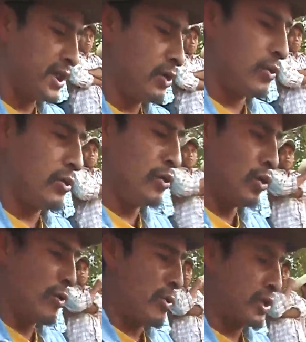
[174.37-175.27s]
no,
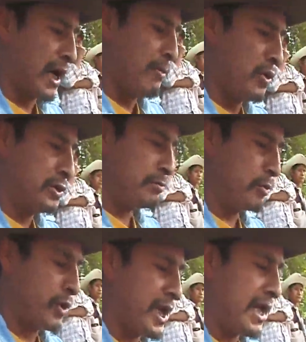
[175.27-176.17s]
no votamos
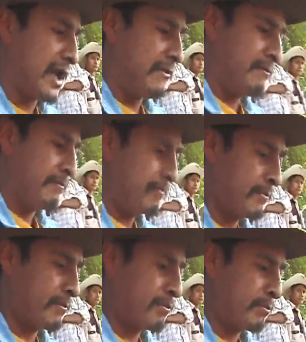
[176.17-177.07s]
por ella.
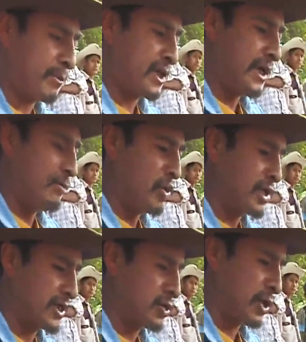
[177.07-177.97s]

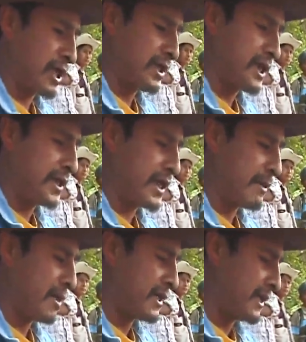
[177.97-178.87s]
Pedimos a su gente de
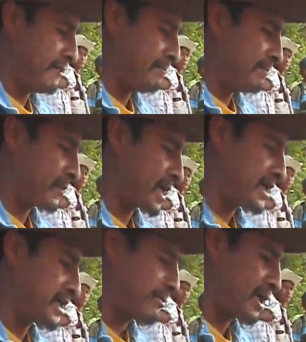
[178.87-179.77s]
llamada
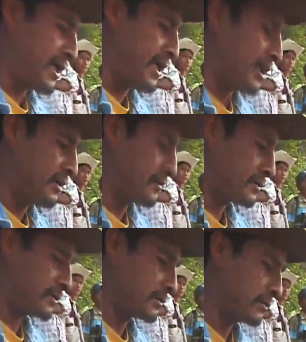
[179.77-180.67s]
Casa Amarilla
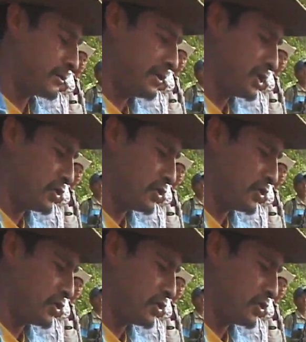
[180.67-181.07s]
de